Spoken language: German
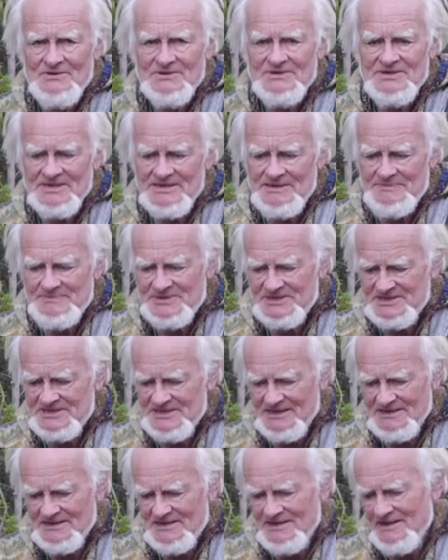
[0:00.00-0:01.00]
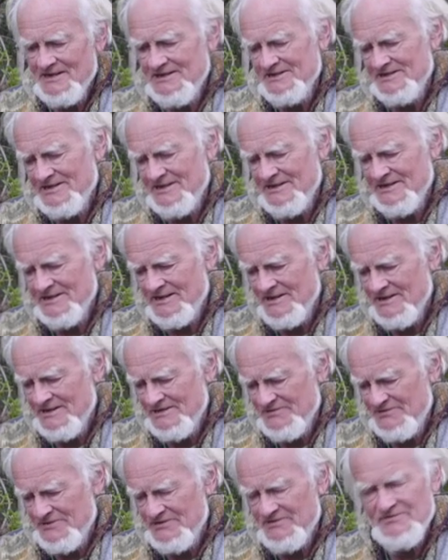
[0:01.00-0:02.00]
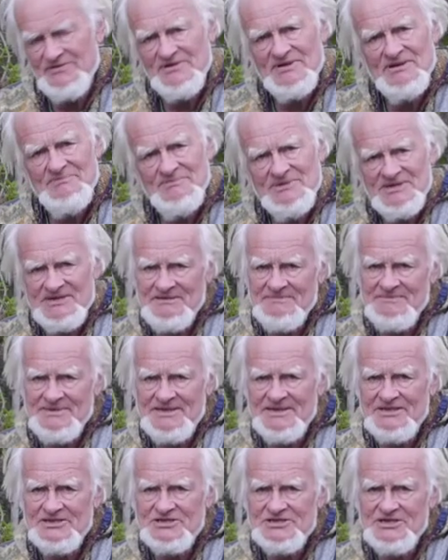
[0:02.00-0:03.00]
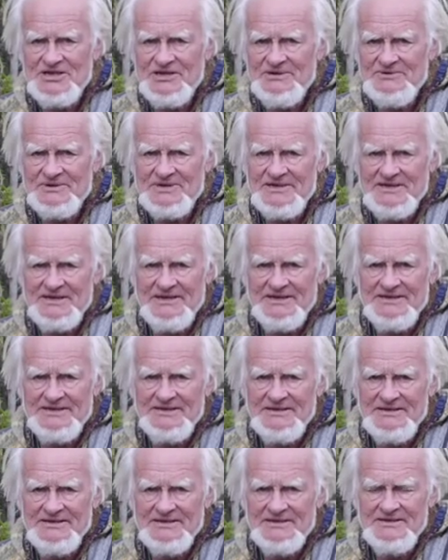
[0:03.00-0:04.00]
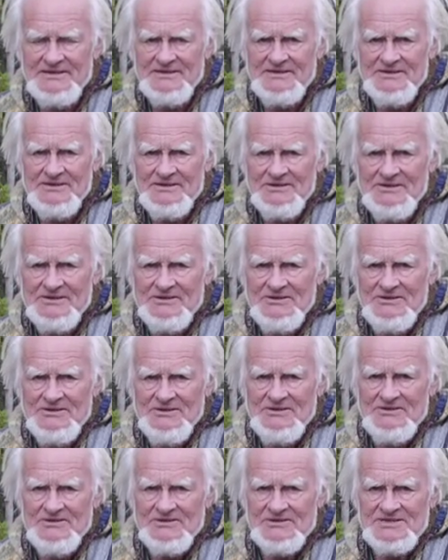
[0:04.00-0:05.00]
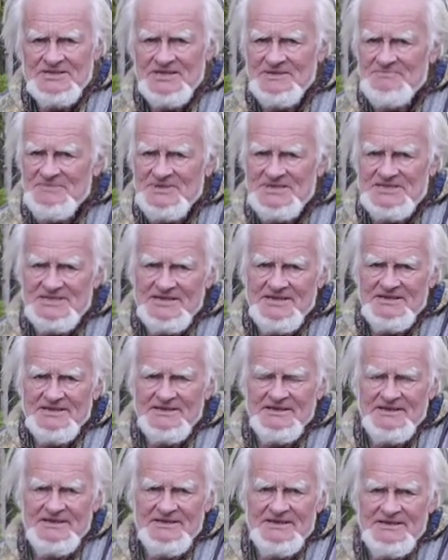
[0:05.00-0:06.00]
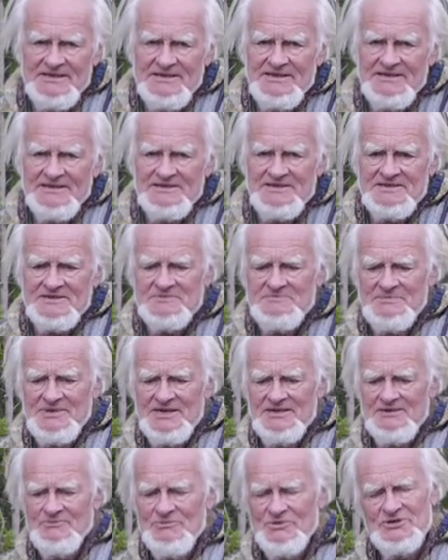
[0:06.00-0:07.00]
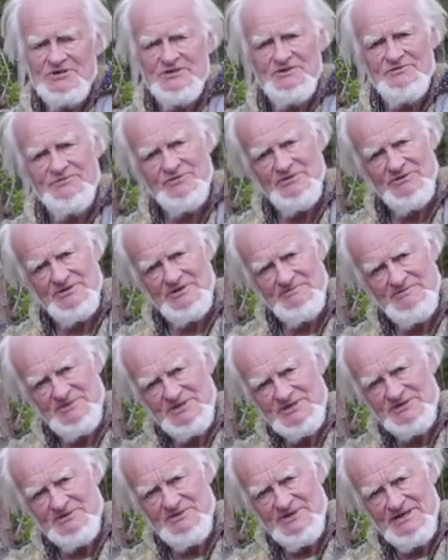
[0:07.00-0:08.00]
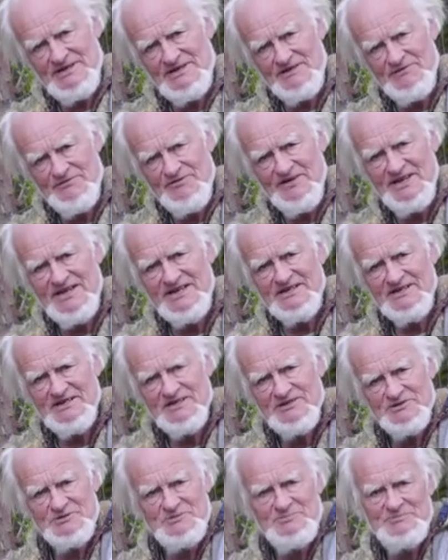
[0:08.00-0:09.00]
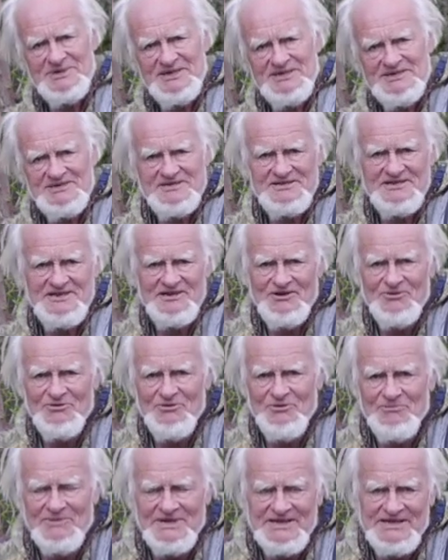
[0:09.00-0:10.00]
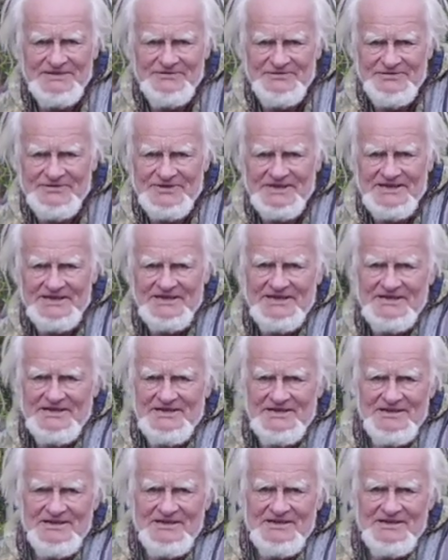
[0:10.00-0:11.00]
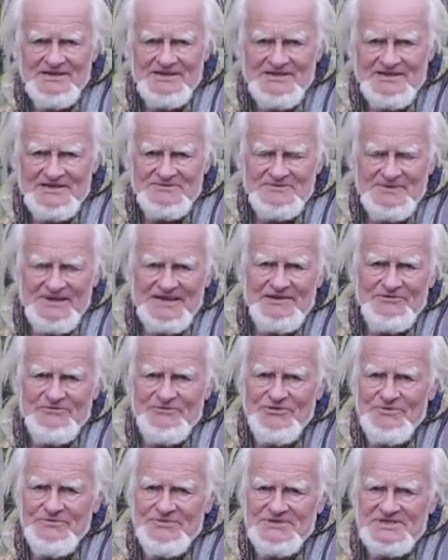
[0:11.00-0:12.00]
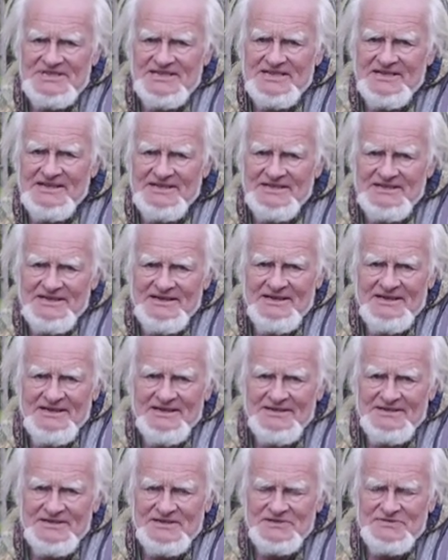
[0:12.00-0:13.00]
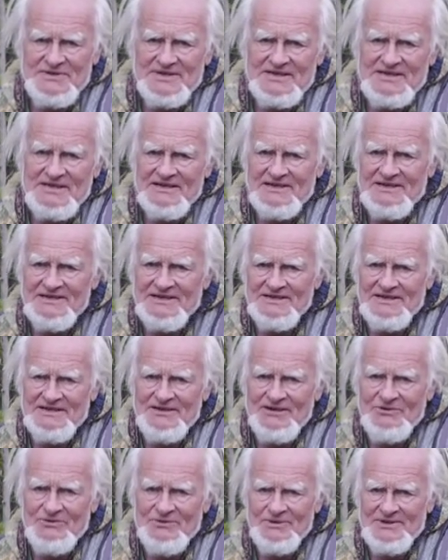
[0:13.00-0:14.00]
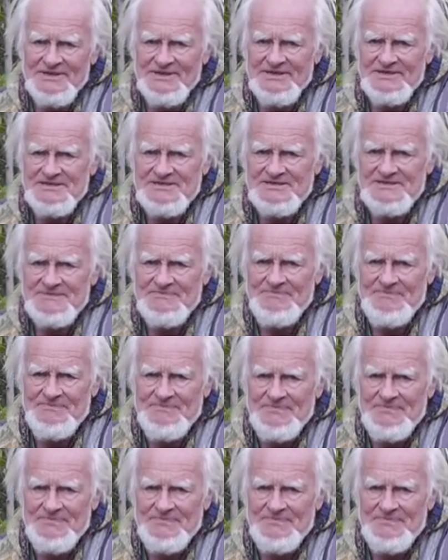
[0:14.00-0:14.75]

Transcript: Und da gibt es dann gleich eine Reihe von Filmen, die man anschauen kann. Das hat mich sehr daran erinnert, dass meine Mutter früher mit so einer Flitspritze herumlief. Das war in den 50er Jahren des vergangenen Jahrhunderts.